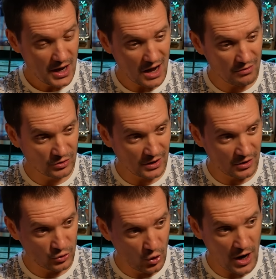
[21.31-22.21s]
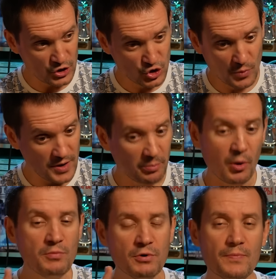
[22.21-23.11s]
А вот то, о чем я
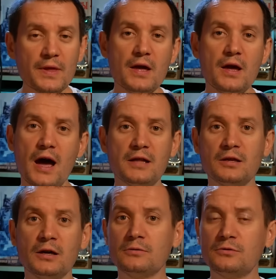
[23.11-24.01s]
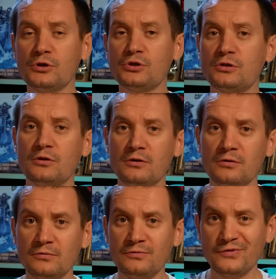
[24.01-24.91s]
помню, это то,
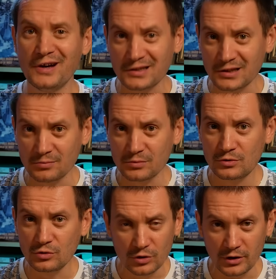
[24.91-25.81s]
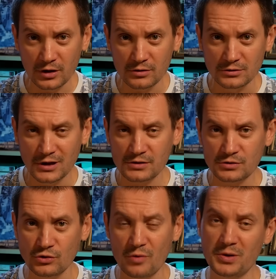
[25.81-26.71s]
что в этом туре у
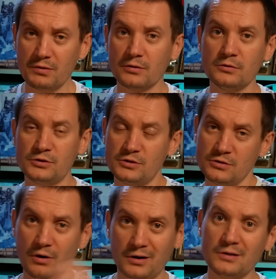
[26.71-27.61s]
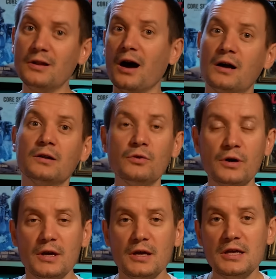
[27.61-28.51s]
нас все перевернулось с ног на
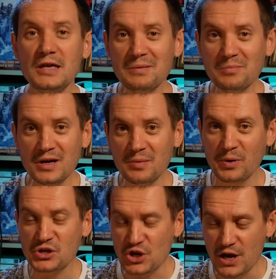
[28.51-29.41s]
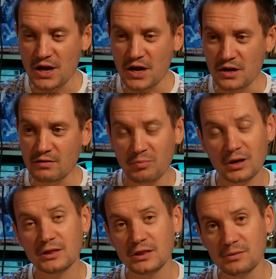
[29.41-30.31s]
голову, и мы пошли в
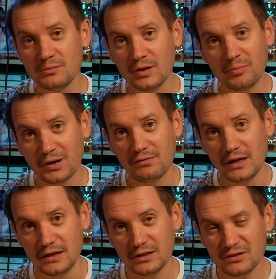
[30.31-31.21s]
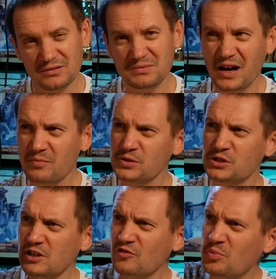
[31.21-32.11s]
обратном направлении. Ну, как бы
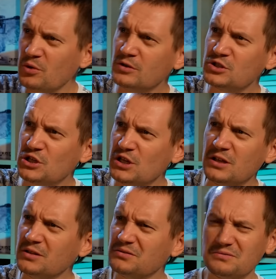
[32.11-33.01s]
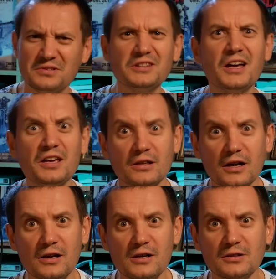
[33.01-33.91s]
шли вперед, шли,
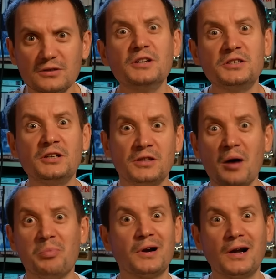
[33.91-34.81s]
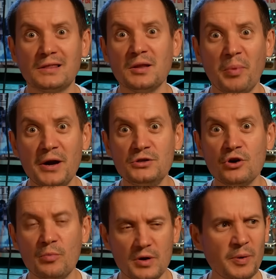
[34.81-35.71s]
надоело давайте, говорит, обратно
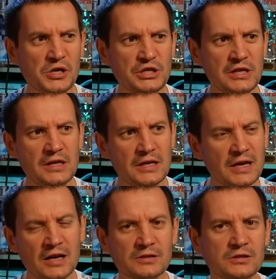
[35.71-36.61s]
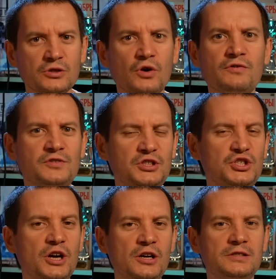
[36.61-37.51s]
пойдем. И пошли, и я снова
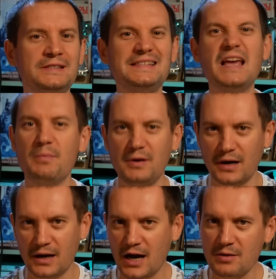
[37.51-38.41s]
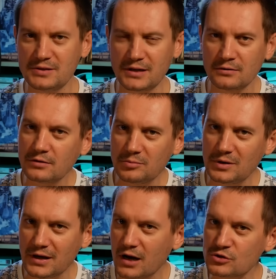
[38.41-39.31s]
встречаюсь с теми игроками, с
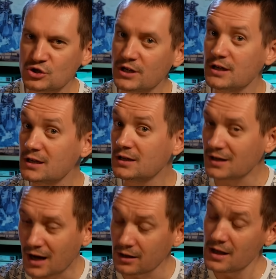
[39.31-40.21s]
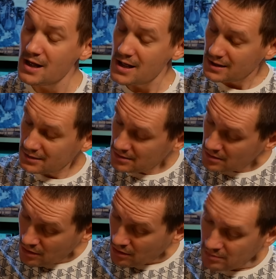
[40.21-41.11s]
которыми я уже играл.
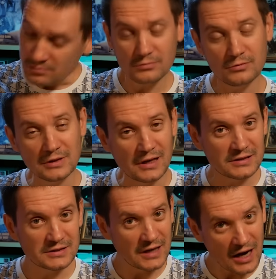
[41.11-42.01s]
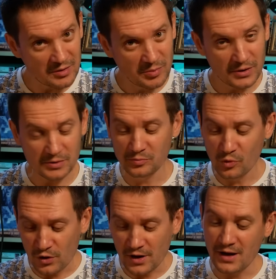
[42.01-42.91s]
Но у нас как бы
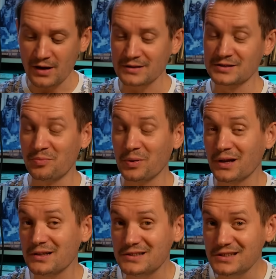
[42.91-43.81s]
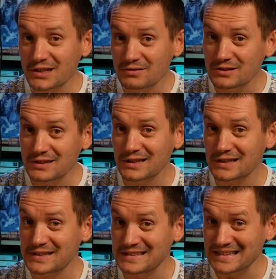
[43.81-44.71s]
более сбалансированные
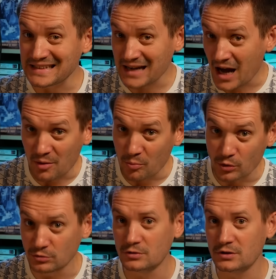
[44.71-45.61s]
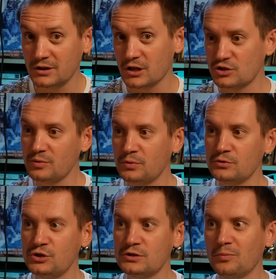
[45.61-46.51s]
растера будут, и должны
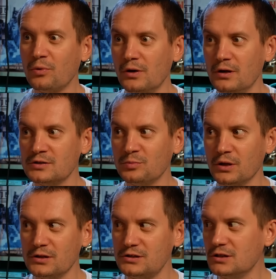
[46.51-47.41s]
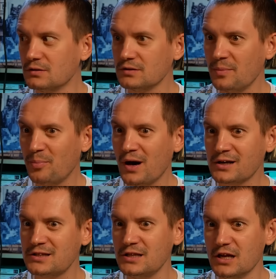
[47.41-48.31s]
получиться более сбалансированные
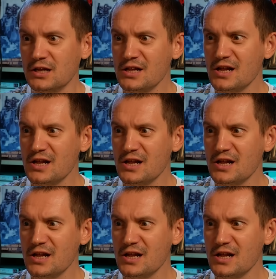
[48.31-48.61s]
партии.